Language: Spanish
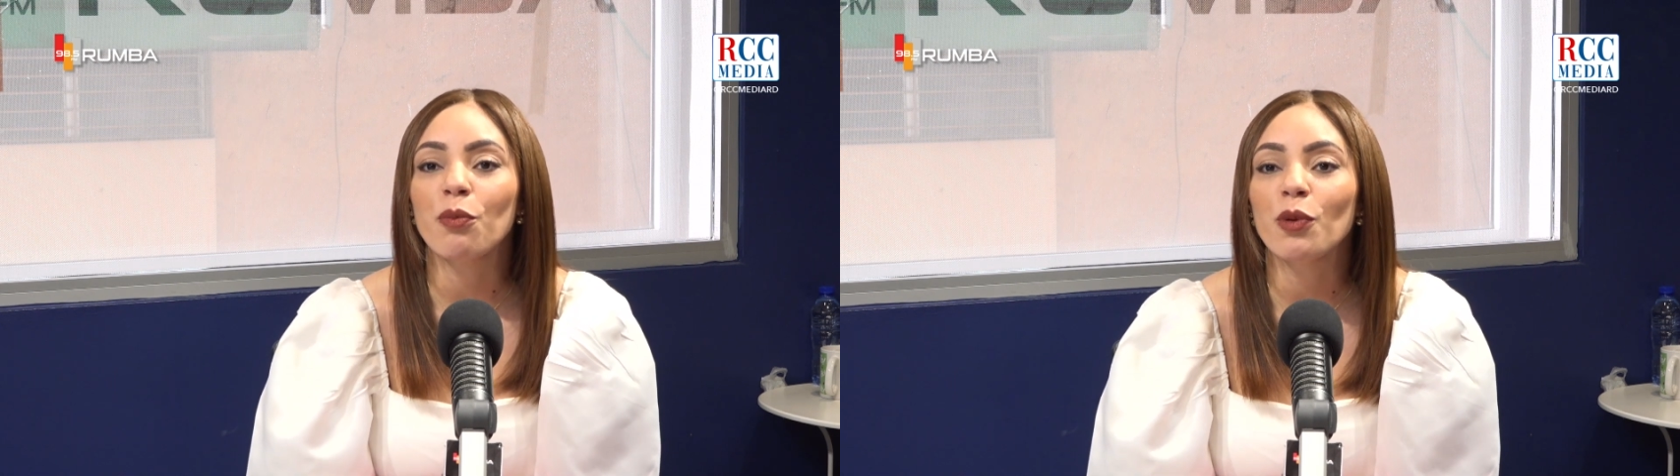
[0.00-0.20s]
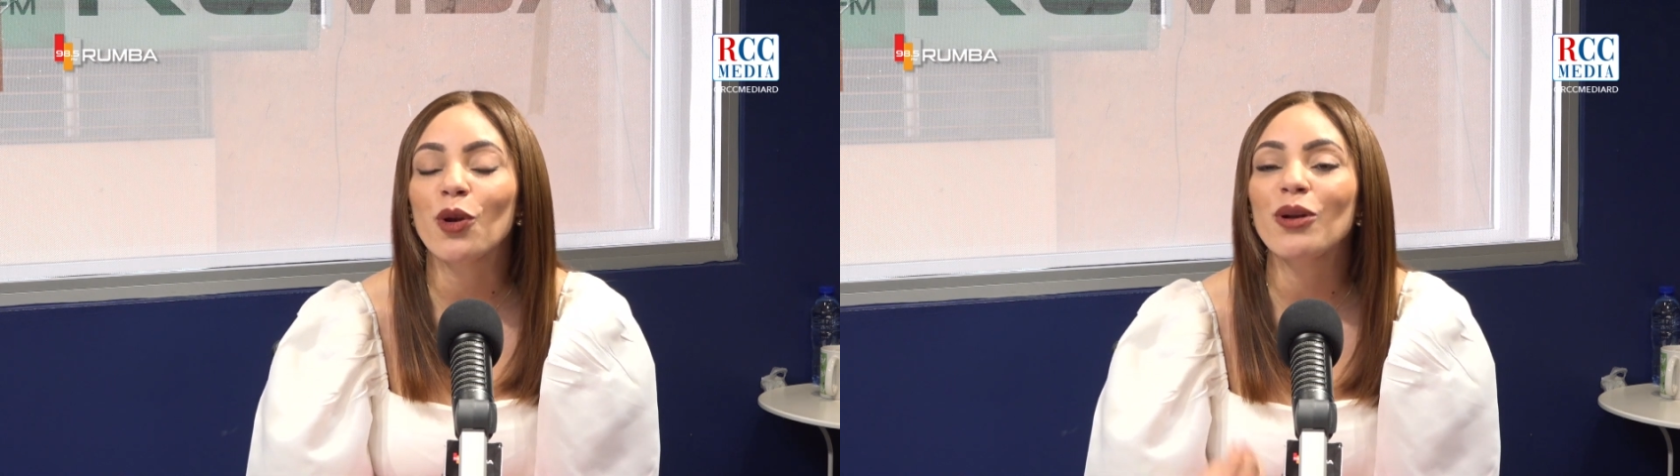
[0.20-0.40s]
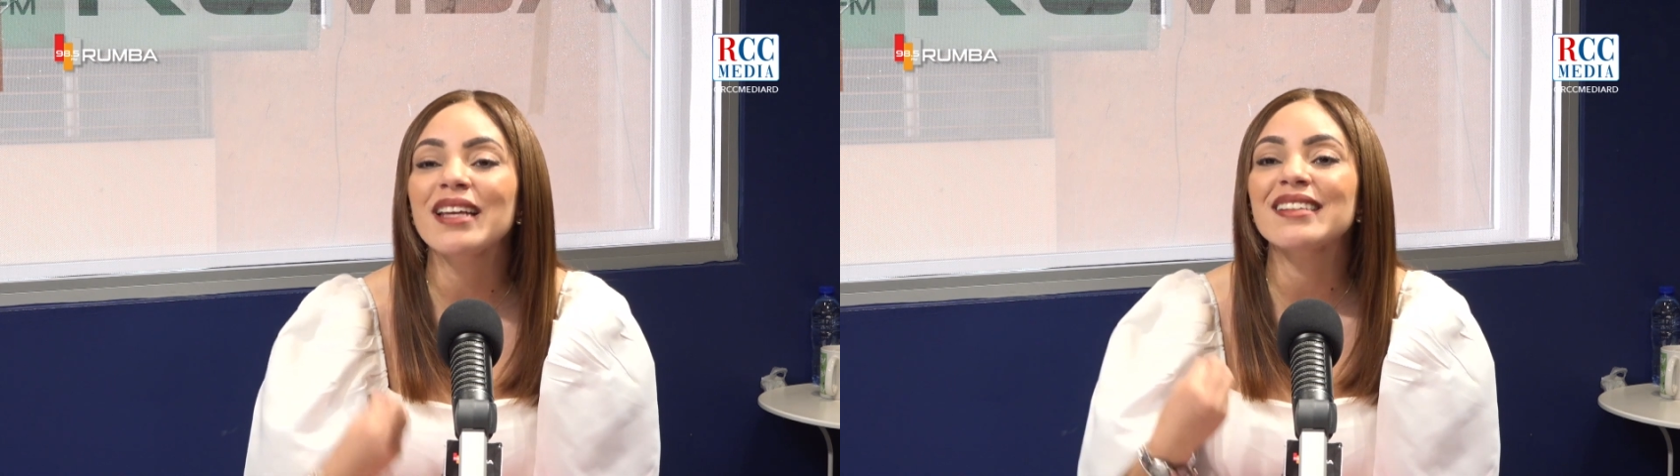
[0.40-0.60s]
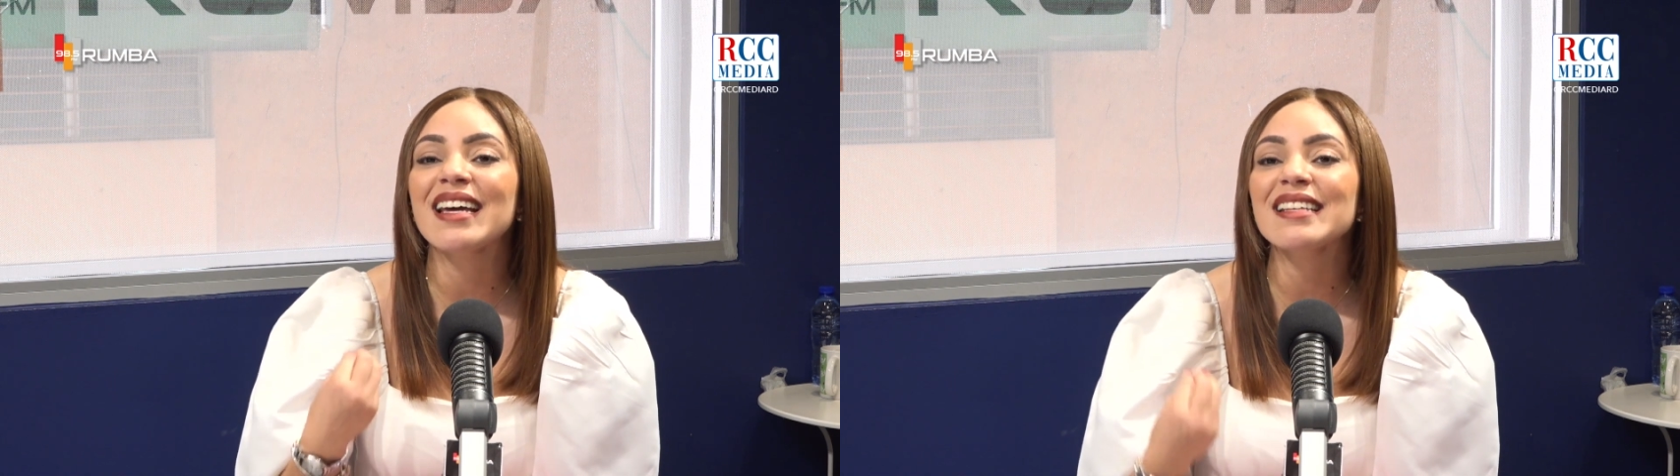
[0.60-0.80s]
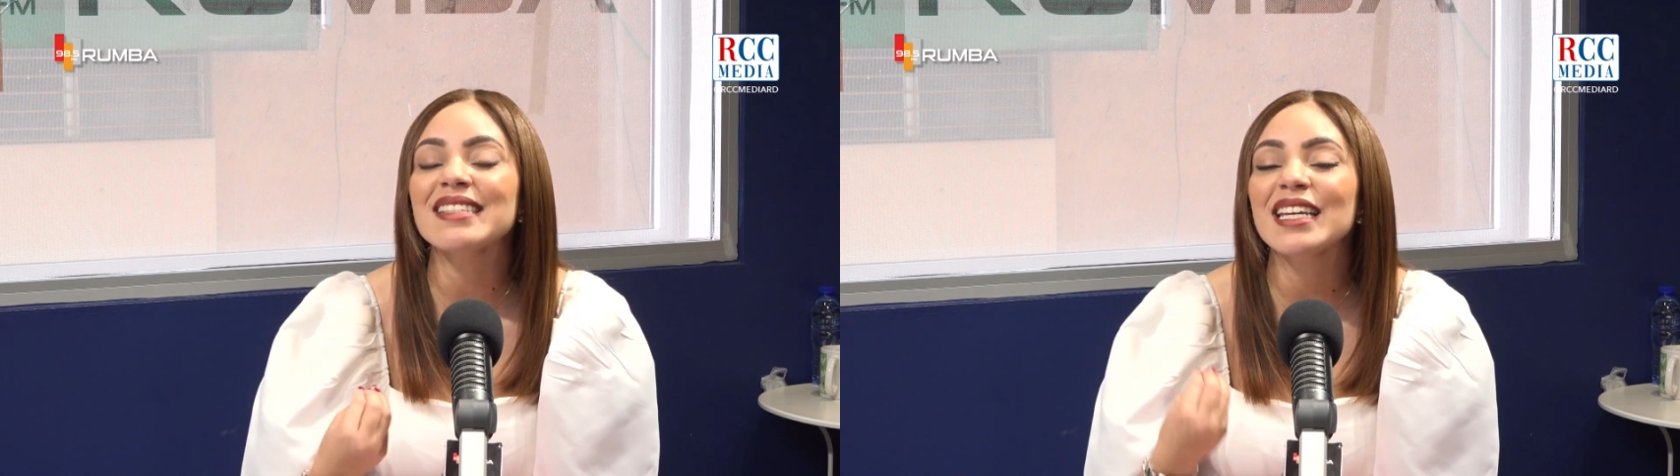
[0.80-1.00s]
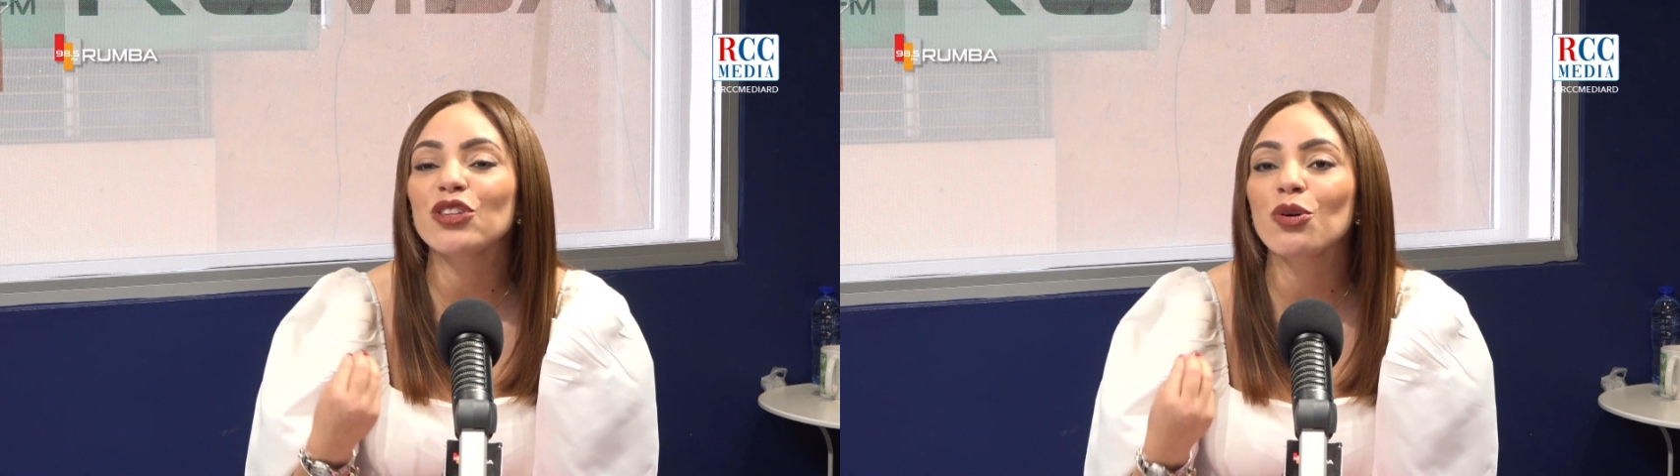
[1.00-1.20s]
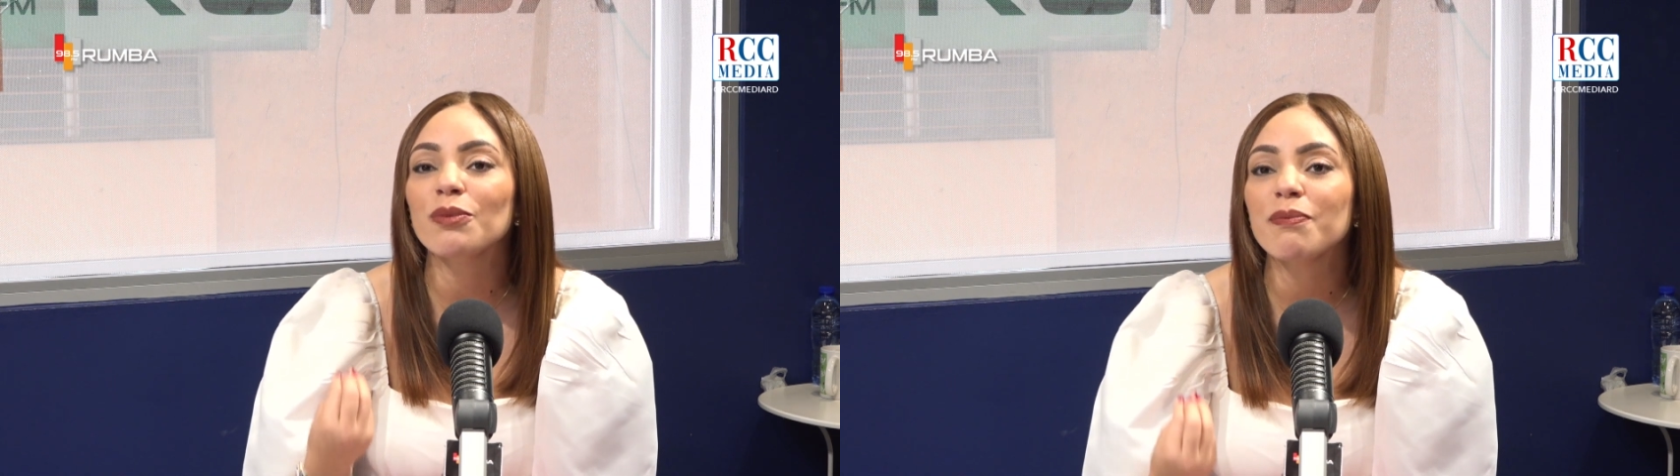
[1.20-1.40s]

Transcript: Público le está haciendo